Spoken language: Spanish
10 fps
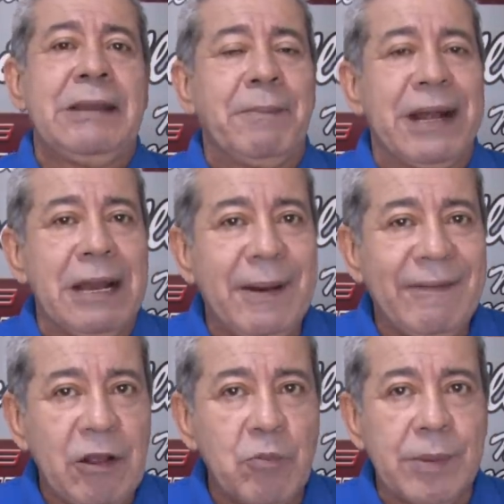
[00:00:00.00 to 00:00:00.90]
Para la
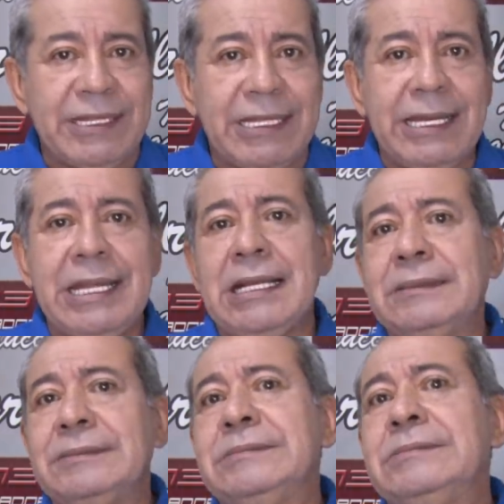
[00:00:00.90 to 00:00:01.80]
parte
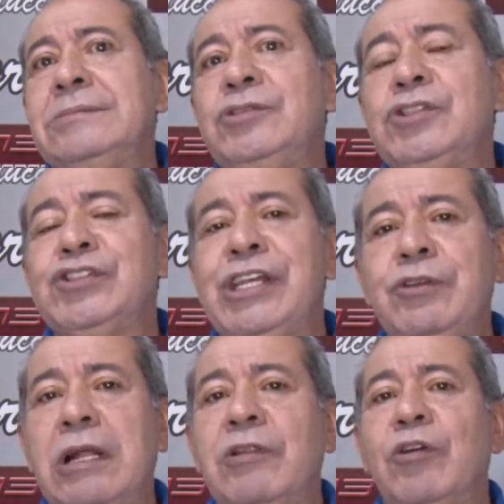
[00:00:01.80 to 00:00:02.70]
complementaria, yo siento que el